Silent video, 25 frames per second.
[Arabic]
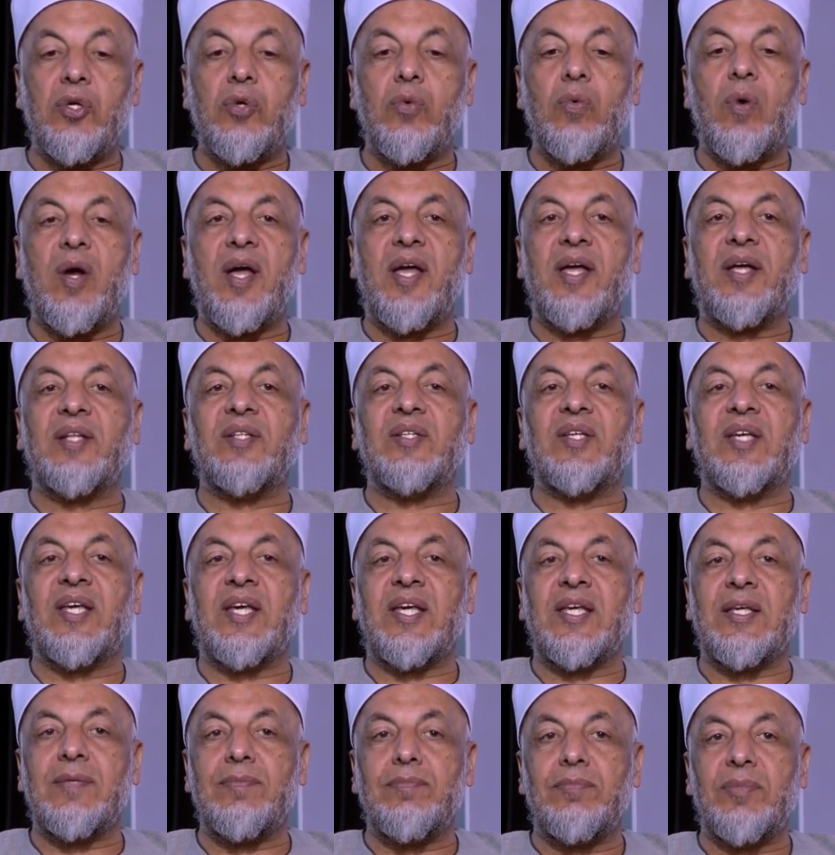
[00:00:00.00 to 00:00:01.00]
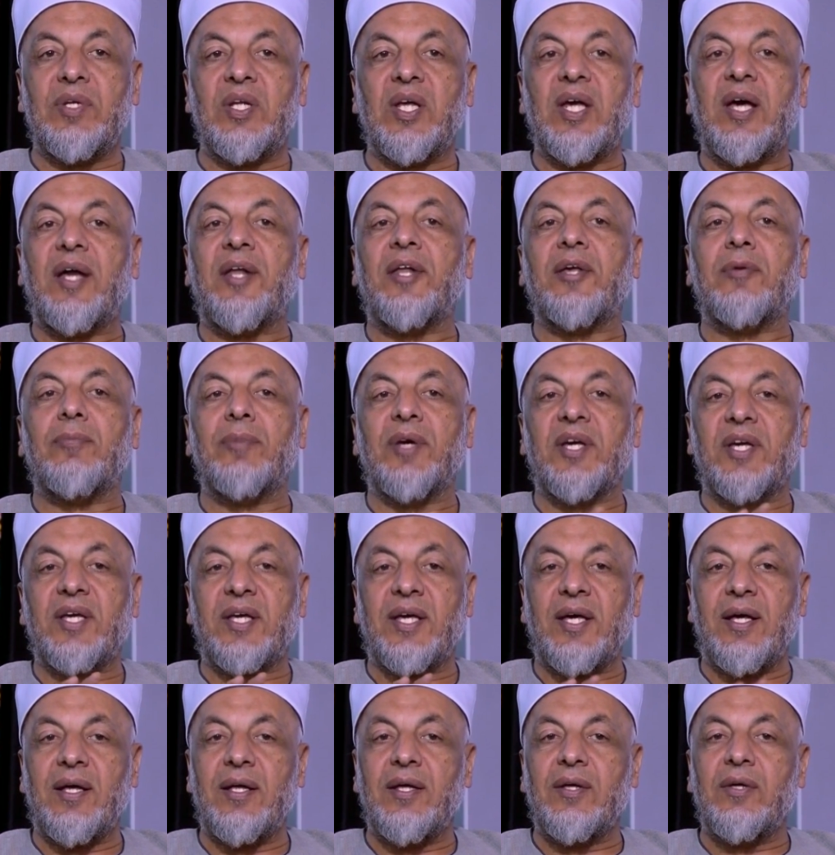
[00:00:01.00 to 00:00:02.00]
واحد جاي من خارج
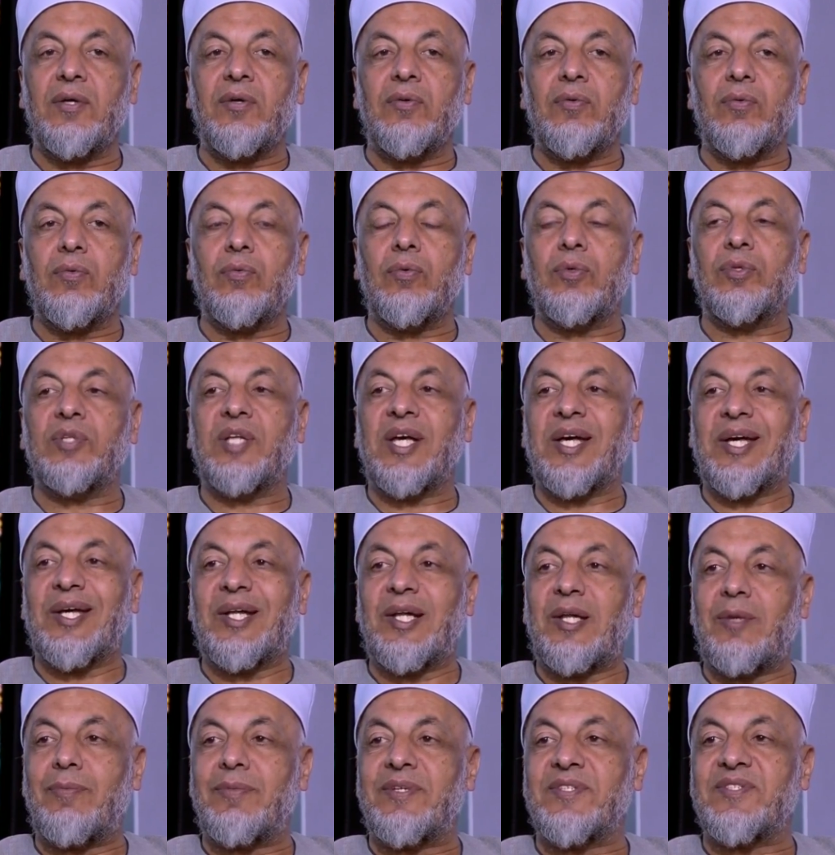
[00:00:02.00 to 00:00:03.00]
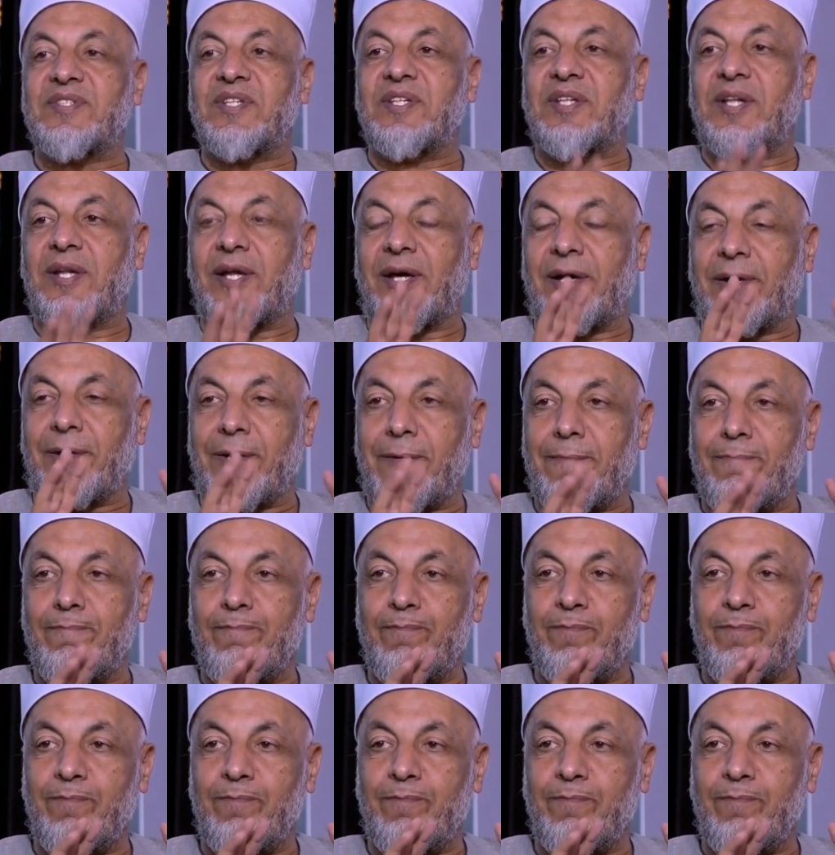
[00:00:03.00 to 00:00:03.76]
مكة وداخل المسجد الحرام